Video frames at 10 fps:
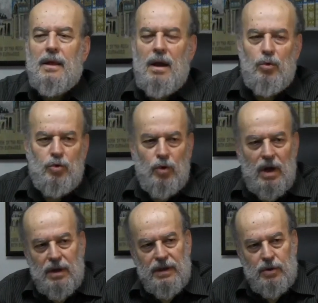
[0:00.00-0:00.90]
يروجوا
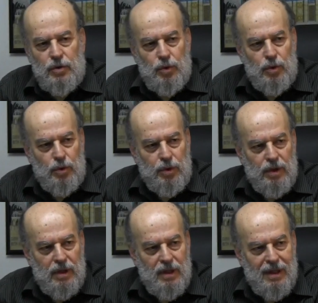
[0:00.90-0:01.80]
لقضية
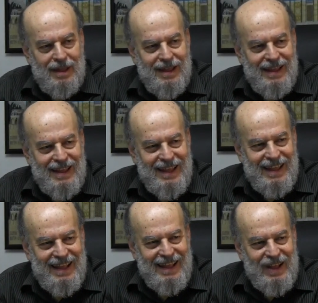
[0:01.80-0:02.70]
الشذوذ
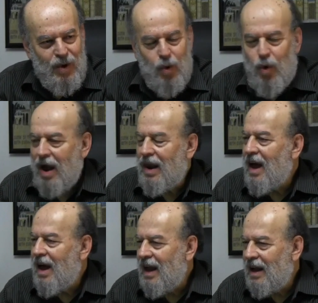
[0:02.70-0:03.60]
هو
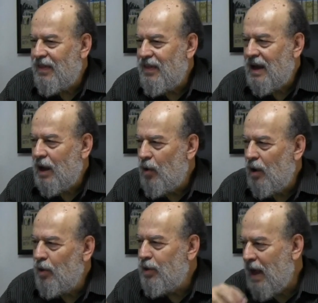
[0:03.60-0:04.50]
الله خلق الذكر
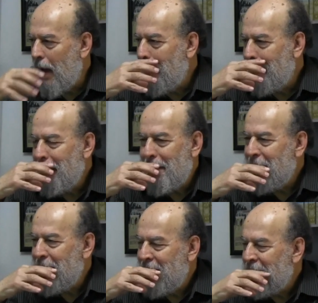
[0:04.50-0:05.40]
والأنثى
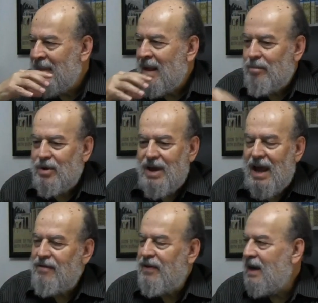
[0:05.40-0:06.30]

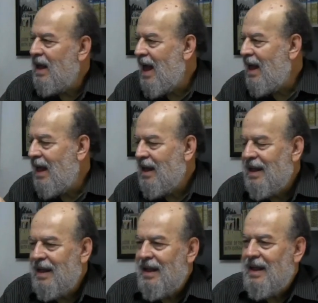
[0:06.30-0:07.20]
مشان في النهاية
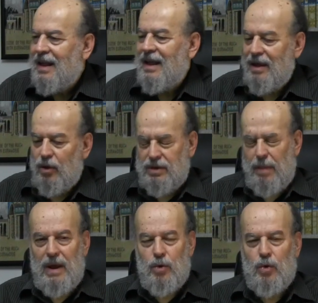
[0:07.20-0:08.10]
إيه،
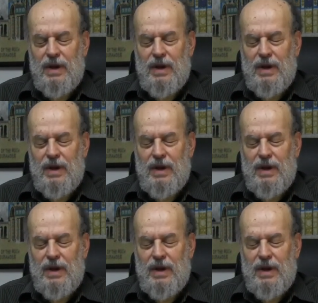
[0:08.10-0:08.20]
طبعا